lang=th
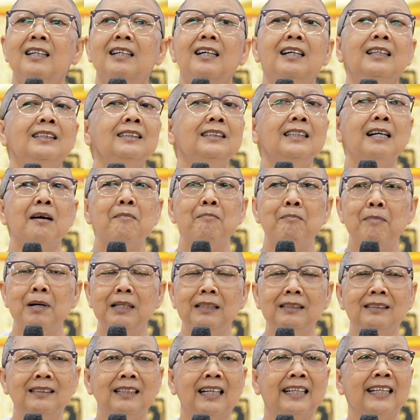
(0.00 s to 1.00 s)
อันอย่า
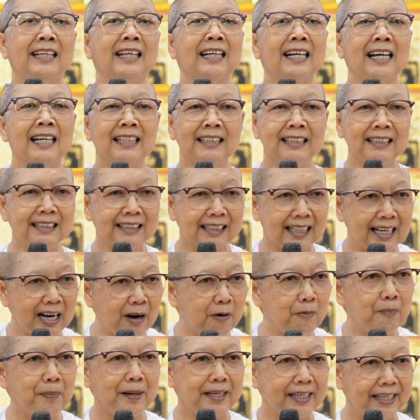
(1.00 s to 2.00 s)
เบื่อในการที่จะ
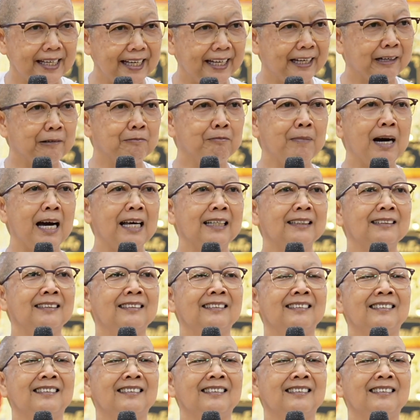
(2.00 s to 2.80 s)
เข้าไปเห็นมัน